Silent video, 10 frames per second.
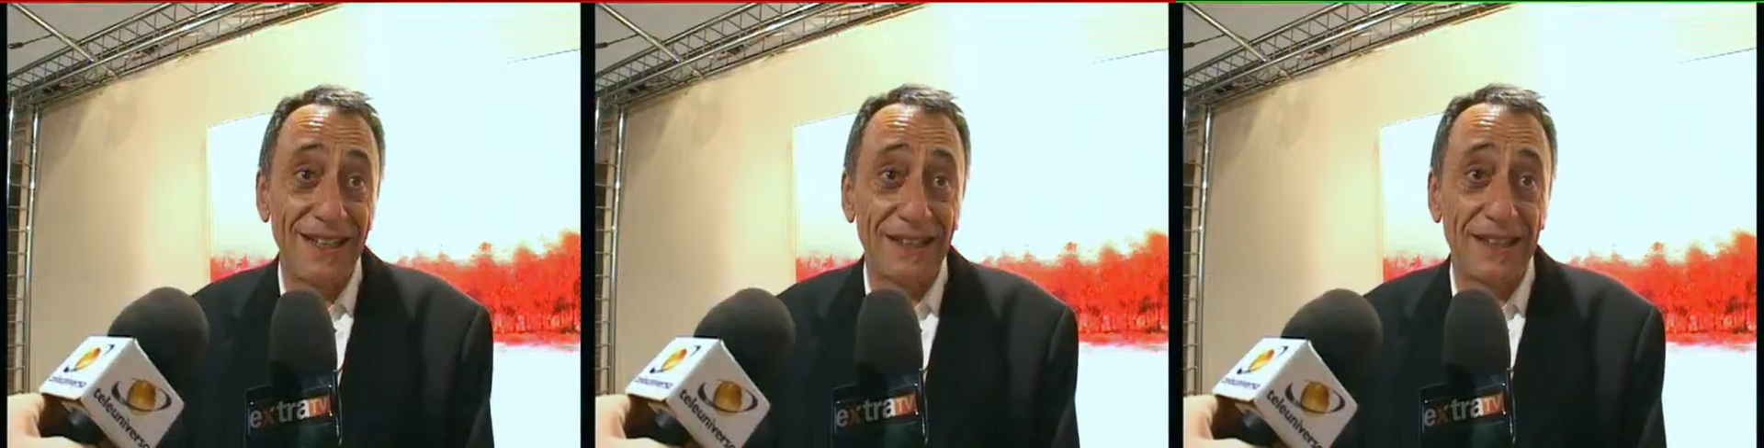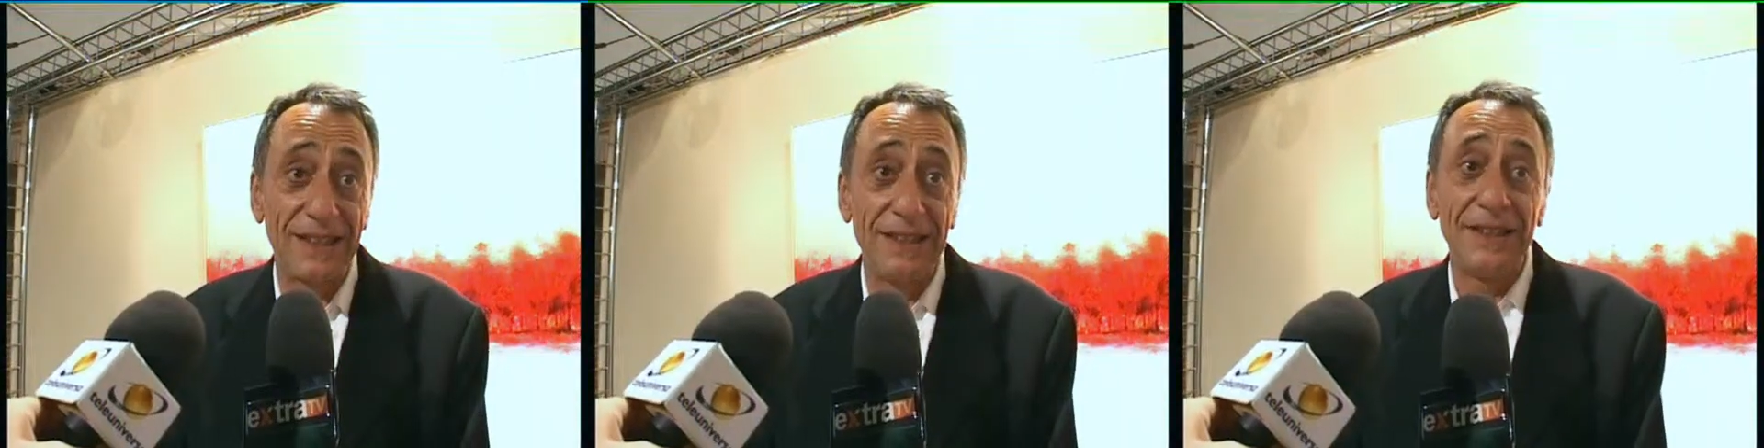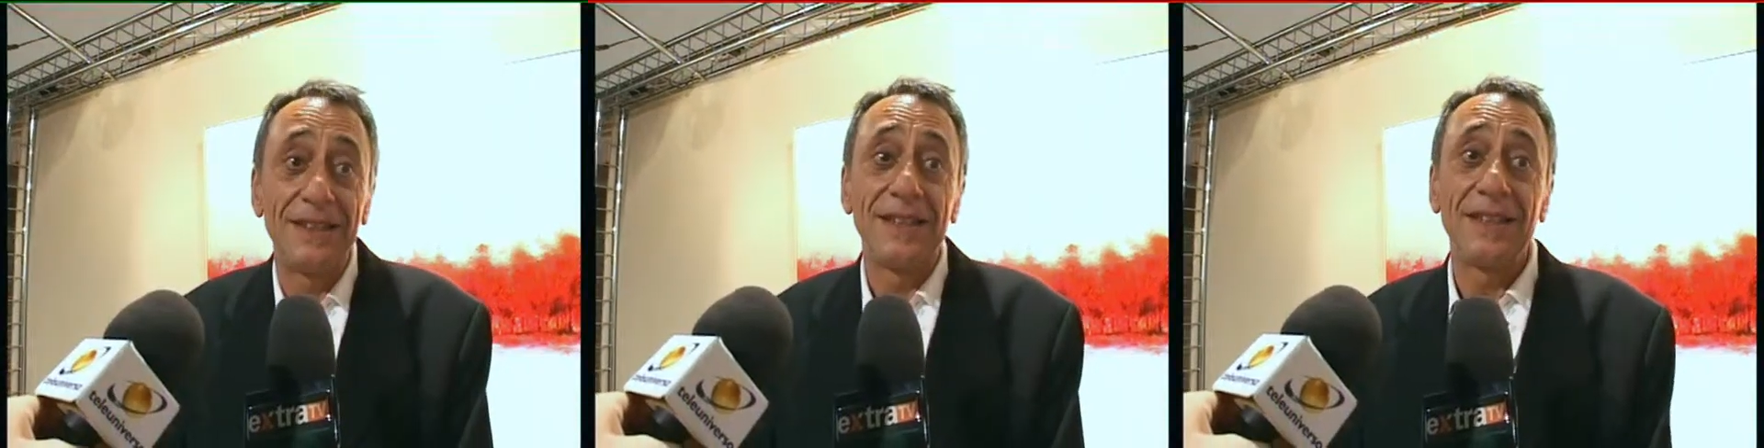realtà
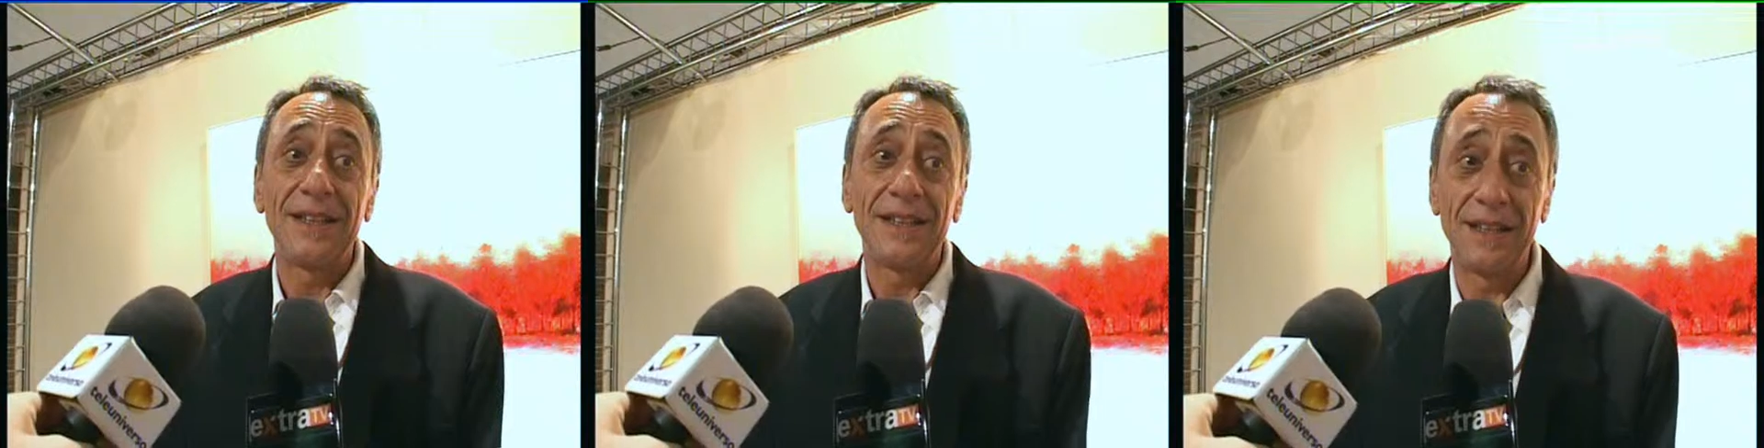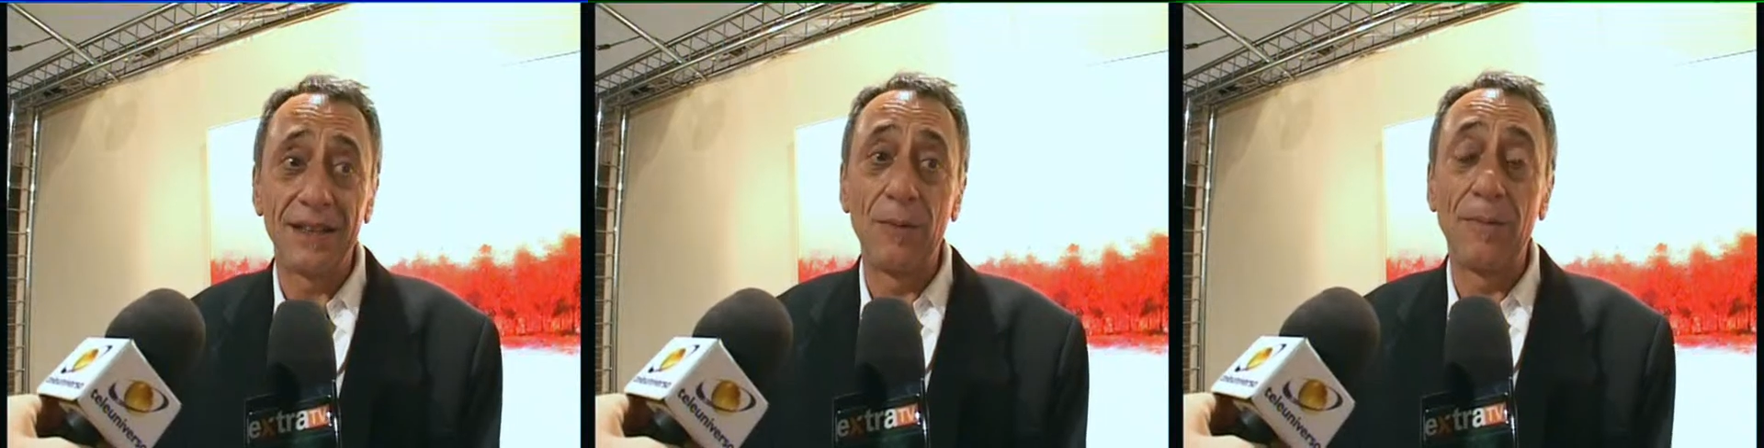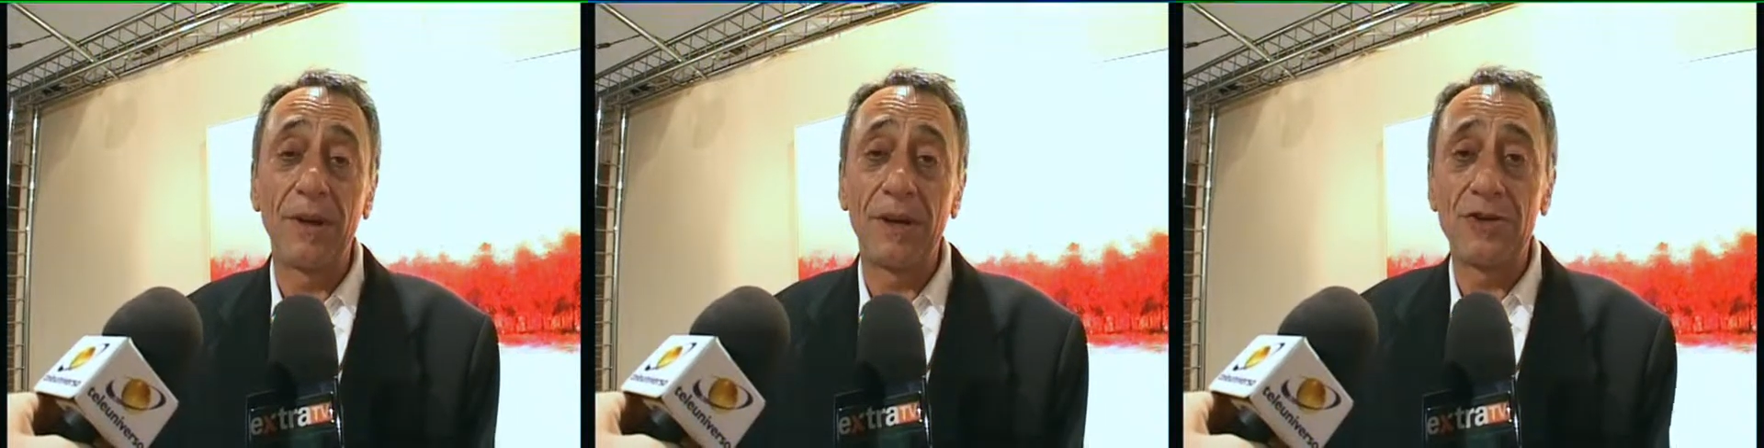è un
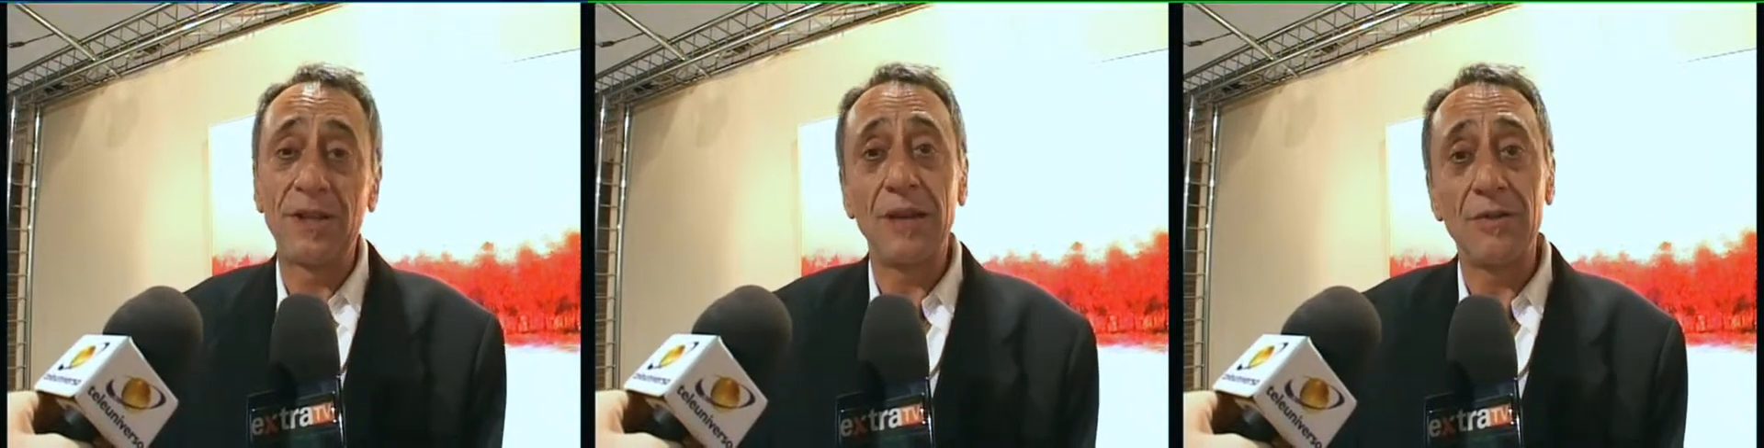po' la ricerca